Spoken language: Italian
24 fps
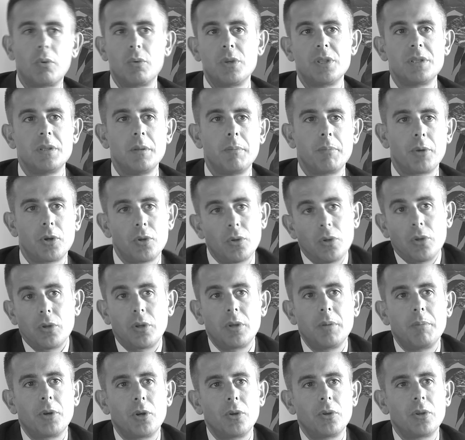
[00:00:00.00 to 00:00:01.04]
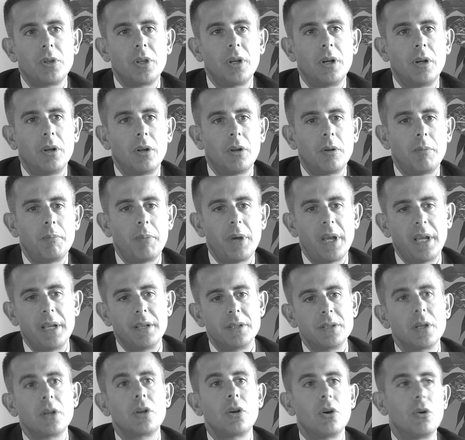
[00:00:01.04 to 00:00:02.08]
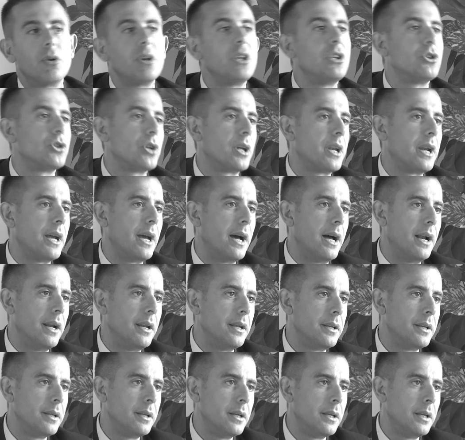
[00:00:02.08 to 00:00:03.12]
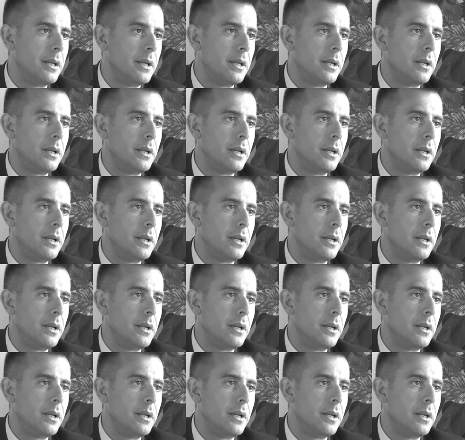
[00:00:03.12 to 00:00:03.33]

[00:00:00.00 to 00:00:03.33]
e questi prodotti prodotti nel loro paese con i cereali.